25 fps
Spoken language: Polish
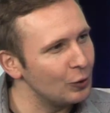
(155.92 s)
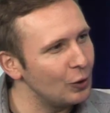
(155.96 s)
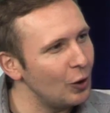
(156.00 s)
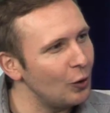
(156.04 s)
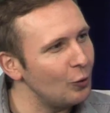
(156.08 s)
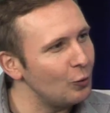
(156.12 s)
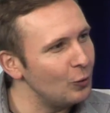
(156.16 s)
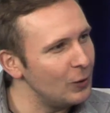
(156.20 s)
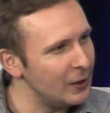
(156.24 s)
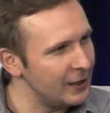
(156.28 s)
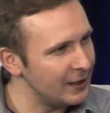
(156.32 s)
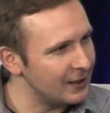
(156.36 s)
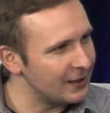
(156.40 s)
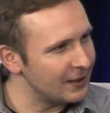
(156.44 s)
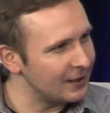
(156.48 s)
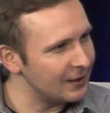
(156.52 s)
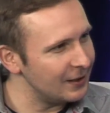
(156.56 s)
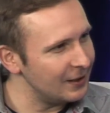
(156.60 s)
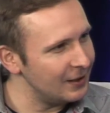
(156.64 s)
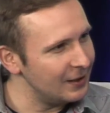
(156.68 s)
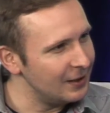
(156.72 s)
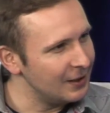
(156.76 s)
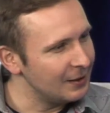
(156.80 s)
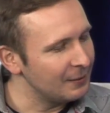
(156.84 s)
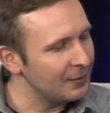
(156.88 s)
do
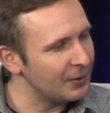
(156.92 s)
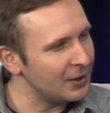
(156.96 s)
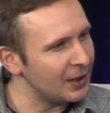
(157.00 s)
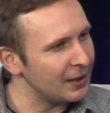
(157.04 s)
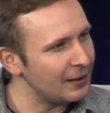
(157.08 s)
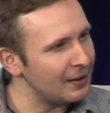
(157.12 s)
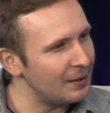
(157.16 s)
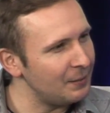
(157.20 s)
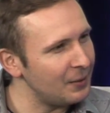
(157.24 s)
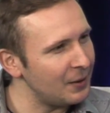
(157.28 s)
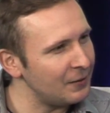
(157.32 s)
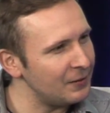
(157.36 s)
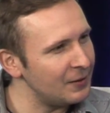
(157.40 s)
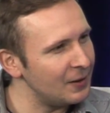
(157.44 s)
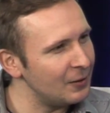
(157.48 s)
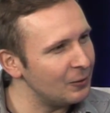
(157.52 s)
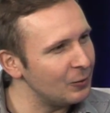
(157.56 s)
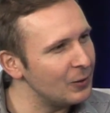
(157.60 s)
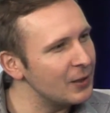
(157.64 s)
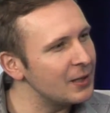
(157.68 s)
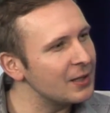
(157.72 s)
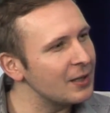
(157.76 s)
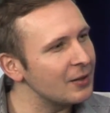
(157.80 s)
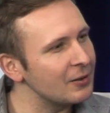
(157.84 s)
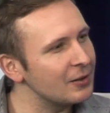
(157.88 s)
ulicy, bo tak naprawdę
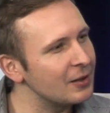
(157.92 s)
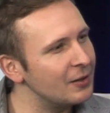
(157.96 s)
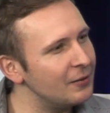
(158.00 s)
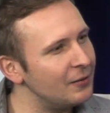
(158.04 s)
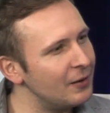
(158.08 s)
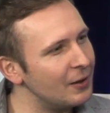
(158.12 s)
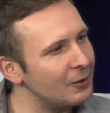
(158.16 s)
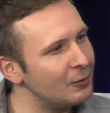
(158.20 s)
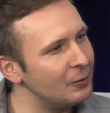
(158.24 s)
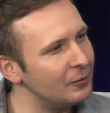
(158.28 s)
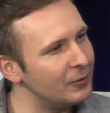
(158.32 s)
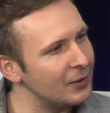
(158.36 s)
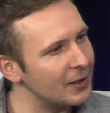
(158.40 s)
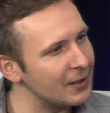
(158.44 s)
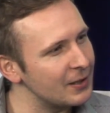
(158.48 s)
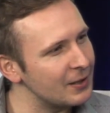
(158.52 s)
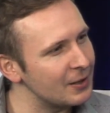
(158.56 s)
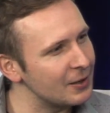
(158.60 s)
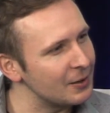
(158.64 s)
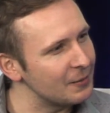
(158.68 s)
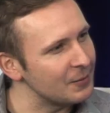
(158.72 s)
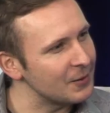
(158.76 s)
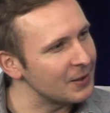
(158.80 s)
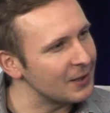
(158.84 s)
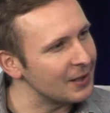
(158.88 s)
ulica odgrywa główne
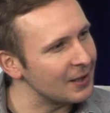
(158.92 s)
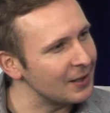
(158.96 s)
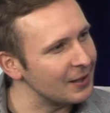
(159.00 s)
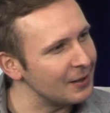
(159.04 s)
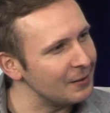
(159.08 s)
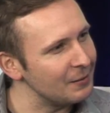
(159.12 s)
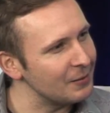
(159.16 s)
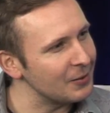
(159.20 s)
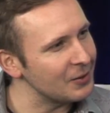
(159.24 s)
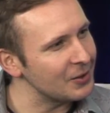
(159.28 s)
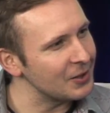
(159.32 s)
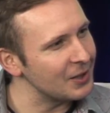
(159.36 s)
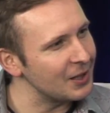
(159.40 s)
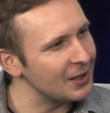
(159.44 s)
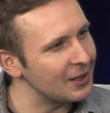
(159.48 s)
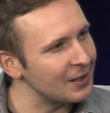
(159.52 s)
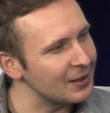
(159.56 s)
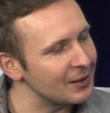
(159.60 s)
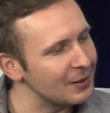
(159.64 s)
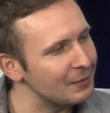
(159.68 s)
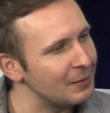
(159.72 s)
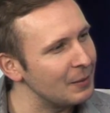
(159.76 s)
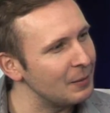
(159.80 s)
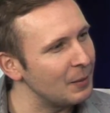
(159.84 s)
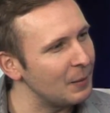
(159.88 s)
skrzypce i można
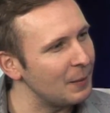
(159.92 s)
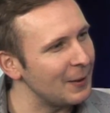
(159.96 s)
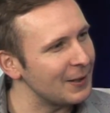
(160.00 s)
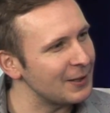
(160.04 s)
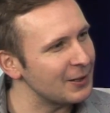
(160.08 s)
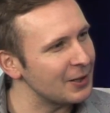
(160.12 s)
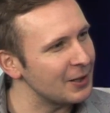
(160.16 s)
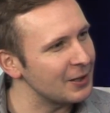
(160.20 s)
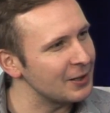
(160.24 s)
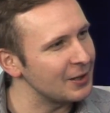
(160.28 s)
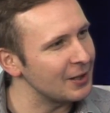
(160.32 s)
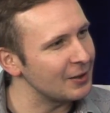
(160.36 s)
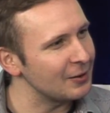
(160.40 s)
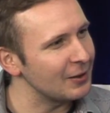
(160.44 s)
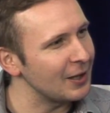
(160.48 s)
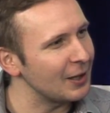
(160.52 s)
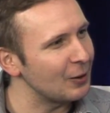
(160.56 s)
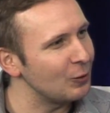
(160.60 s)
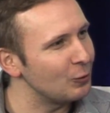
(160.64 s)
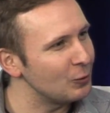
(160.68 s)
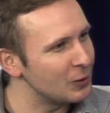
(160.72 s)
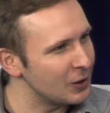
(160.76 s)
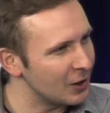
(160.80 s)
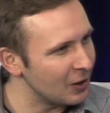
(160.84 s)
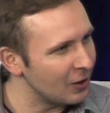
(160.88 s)
sobie popatrzeć na to, jak
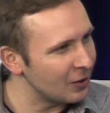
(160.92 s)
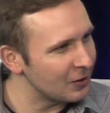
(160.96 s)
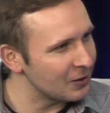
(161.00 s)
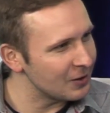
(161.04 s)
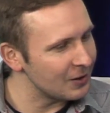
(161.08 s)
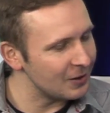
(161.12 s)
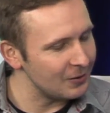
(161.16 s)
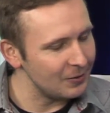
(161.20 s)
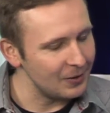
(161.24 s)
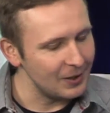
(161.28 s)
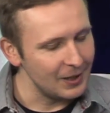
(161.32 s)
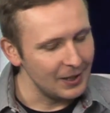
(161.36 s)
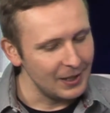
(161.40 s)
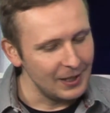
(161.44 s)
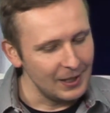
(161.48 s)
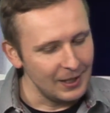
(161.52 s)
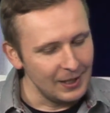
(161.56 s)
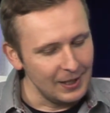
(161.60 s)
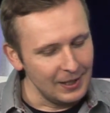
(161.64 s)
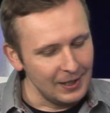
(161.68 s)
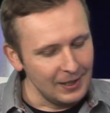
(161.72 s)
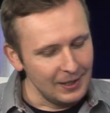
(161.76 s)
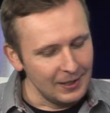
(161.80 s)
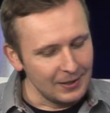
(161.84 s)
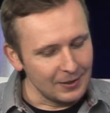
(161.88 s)
ludzie chodzą.
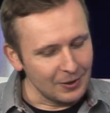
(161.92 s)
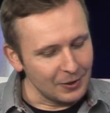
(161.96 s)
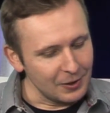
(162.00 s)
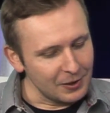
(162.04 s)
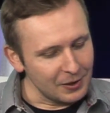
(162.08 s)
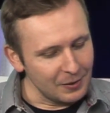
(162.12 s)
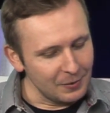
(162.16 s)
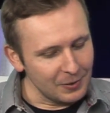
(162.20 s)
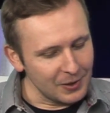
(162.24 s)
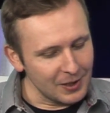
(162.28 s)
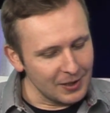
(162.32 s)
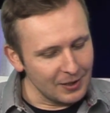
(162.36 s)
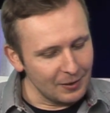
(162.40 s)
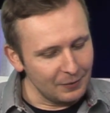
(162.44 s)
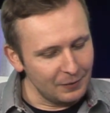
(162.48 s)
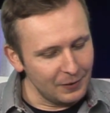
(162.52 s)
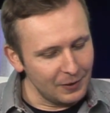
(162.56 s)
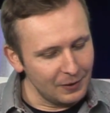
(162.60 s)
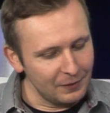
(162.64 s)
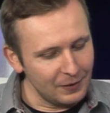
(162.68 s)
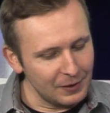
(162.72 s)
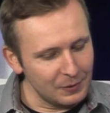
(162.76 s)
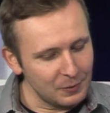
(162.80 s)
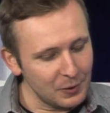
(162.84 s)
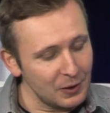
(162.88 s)
Co jeszcze może
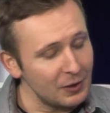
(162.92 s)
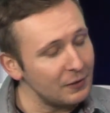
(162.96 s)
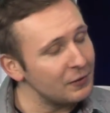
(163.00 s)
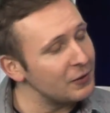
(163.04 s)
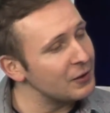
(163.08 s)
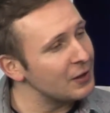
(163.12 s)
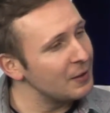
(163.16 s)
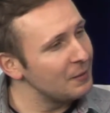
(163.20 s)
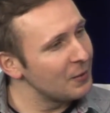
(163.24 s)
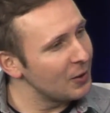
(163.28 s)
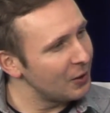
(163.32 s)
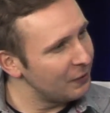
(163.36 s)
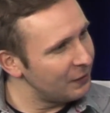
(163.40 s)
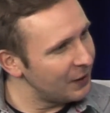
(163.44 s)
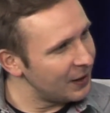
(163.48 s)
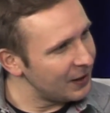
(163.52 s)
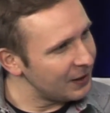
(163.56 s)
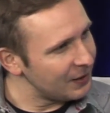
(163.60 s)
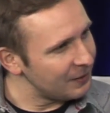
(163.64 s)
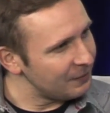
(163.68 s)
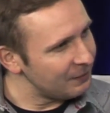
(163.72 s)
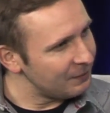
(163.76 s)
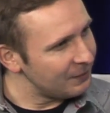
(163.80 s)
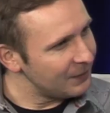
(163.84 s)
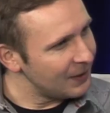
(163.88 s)
zaoferować? Przede wszystkim
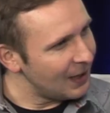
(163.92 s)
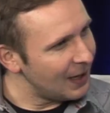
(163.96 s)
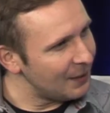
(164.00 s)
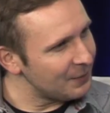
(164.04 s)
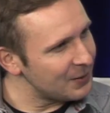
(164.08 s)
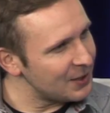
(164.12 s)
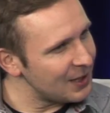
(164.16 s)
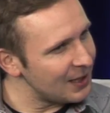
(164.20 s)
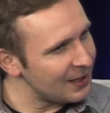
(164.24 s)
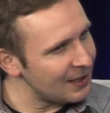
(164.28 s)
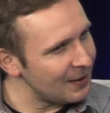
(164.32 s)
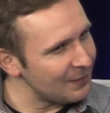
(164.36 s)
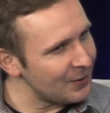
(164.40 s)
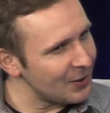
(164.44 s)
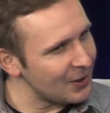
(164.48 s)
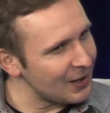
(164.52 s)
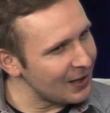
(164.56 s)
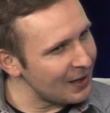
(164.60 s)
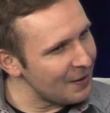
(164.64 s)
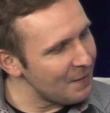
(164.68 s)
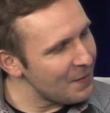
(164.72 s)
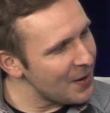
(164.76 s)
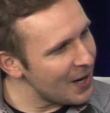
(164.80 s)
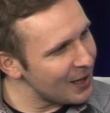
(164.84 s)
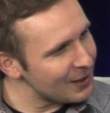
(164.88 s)
rowery. Amsterdam to
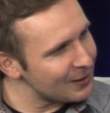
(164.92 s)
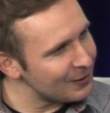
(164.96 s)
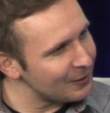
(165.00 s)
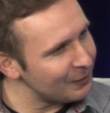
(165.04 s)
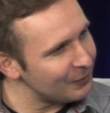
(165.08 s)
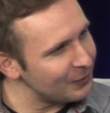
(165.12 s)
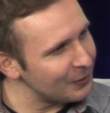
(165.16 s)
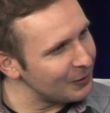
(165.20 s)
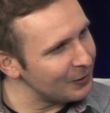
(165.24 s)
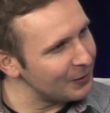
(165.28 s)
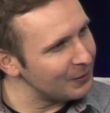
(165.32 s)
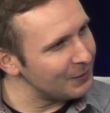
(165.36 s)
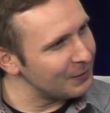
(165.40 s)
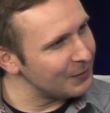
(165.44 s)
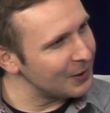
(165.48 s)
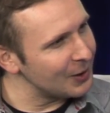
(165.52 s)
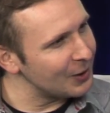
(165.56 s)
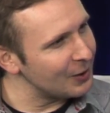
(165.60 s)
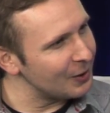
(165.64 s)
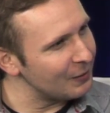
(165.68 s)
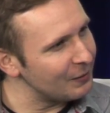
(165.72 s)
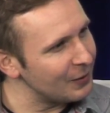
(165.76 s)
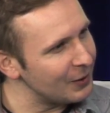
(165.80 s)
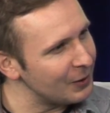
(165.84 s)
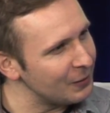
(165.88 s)
takie miasto, w którym
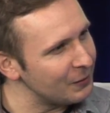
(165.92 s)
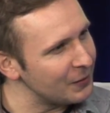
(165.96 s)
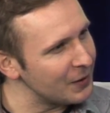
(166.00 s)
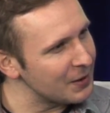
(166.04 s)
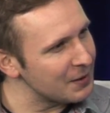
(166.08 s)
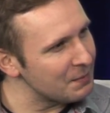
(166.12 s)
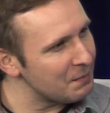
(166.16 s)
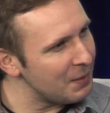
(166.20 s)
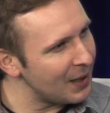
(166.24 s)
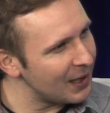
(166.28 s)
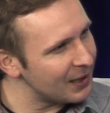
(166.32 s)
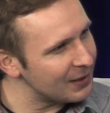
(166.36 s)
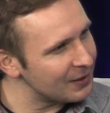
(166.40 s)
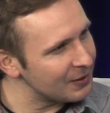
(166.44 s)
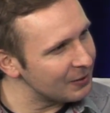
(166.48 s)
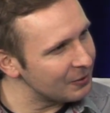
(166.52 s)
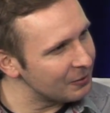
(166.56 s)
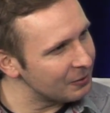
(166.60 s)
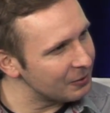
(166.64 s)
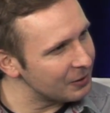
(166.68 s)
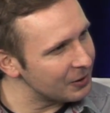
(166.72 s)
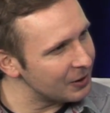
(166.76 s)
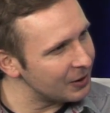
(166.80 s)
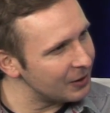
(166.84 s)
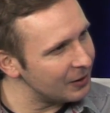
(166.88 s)
tych rowerów jest bardzo
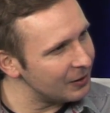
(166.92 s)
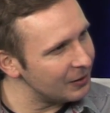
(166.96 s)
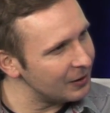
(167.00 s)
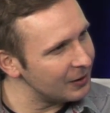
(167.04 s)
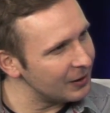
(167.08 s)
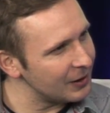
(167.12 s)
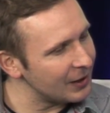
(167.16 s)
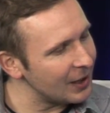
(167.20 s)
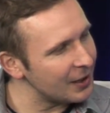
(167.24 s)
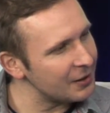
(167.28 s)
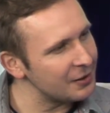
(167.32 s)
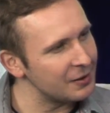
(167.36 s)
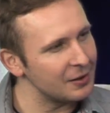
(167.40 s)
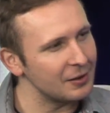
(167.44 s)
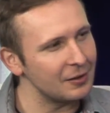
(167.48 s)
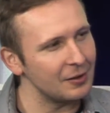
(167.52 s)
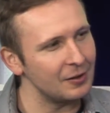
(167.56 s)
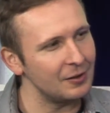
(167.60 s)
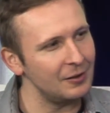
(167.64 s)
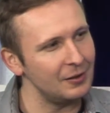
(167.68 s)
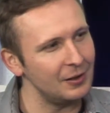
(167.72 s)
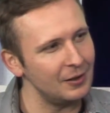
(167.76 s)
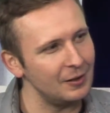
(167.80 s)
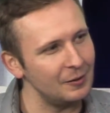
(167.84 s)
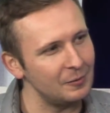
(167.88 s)
dużo i każdy, kto
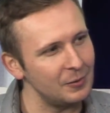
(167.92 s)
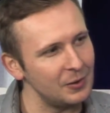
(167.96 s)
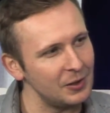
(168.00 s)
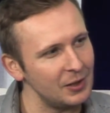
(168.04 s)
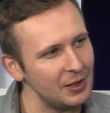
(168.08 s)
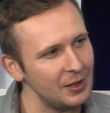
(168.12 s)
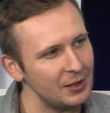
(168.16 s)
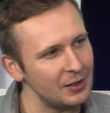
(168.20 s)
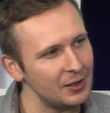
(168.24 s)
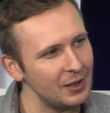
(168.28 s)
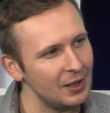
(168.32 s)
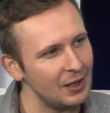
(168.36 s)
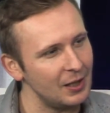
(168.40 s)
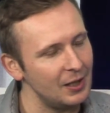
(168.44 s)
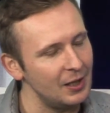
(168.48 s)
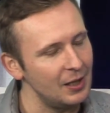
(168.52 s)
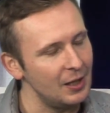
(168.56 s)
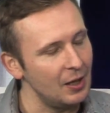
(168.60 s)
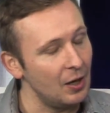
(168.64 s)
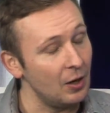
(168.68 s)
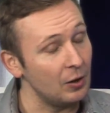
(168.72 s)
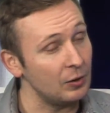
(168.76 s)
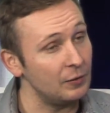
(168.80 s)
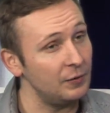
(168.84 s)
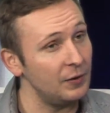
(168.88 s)
do niego przyjeżdża,
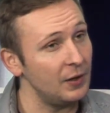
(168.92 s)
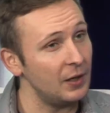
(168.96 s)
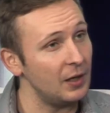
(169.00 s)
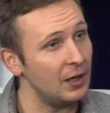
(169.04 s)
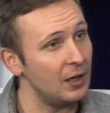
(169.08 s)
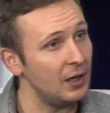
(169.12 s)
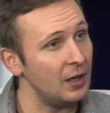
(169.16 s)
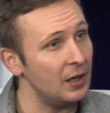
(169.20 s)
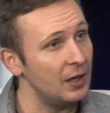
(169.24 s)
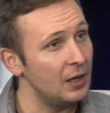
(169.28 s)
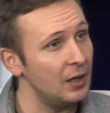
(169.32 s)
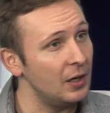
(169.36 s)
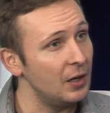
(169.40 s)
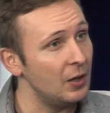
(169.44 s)
otwiera